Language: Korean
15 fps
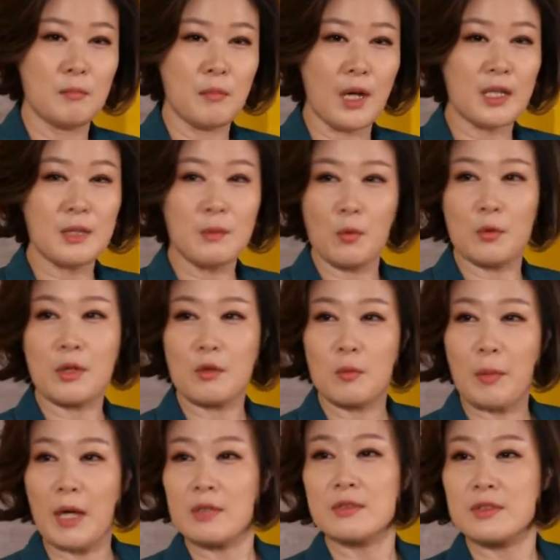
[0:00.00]
말이
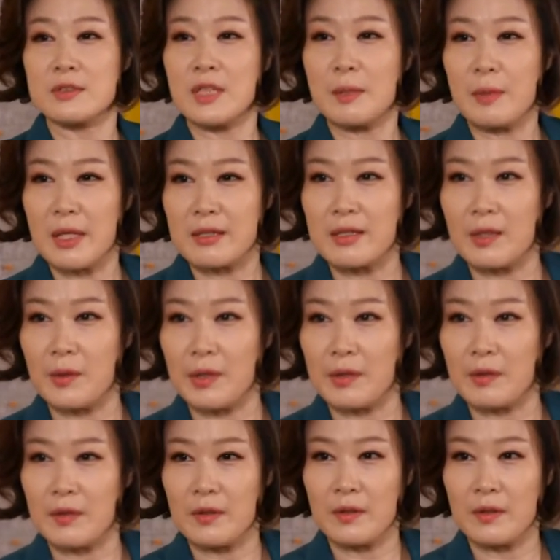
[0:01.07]
뭐라고 바로 즉답이 안 나와요.